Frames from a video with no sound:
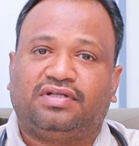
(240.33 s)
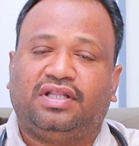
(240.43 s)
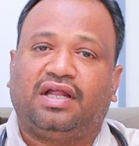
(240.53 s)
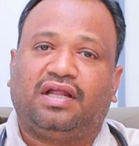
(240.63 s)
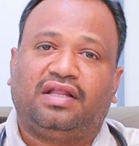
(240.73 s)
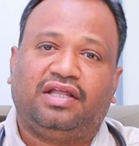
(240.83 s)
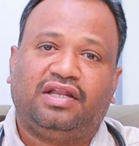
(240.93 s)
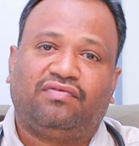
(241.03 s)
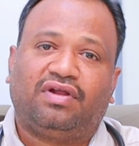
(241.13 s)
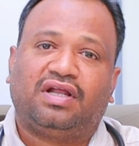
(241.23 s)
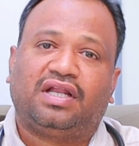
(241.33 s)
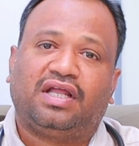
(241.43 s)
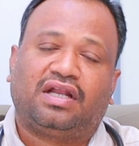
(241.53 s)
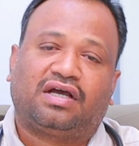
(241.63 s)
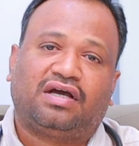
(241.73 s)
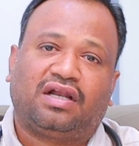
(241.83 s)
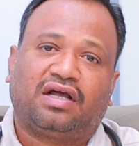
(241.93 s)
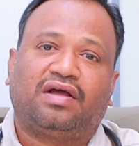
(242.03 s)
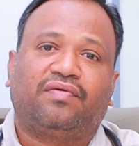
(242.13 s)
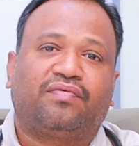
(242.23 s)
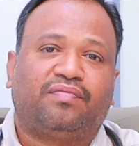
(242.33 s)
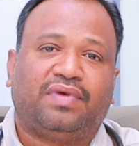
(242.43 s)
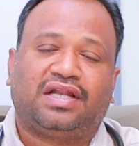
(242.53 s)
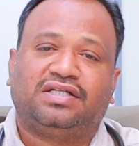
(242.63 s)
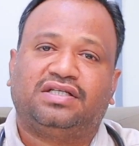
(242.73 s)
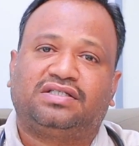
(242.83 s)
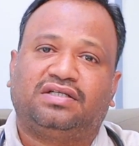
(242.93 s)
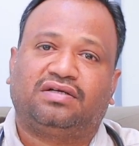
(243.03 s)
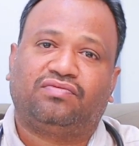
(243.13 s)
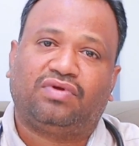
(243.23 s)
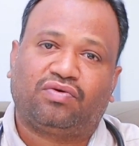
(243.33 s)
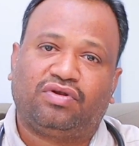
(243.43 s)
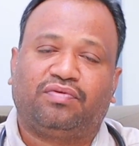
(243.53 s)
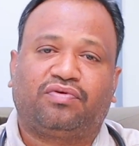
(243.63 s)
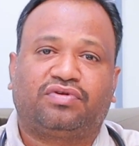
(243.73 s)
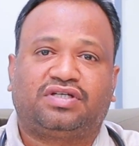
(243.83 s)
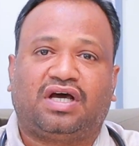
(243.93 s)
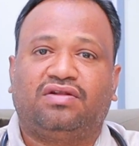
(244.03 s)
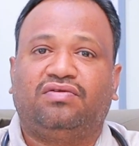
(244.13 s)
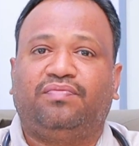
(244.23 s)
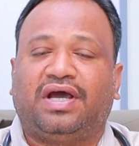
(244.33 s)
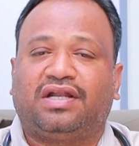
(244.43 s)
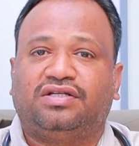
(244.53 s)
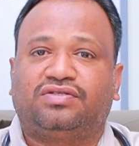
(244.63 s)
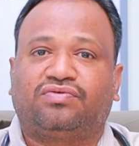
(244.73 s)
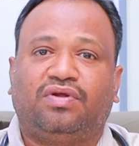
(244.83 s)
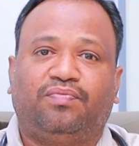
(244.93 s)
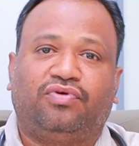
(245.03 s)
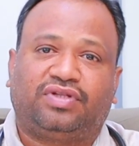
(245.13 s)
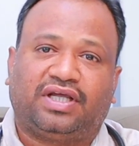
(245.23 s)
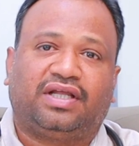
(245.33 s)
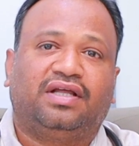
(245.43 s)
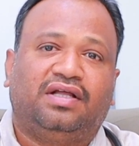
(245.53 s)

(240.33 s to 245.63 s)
ఇది దీనివల్ల అనేక రకాలుగా మ్యారేజెస్ కూడా కొన్ని చాలా మ్యారేజెస్ కూడా పోతాయి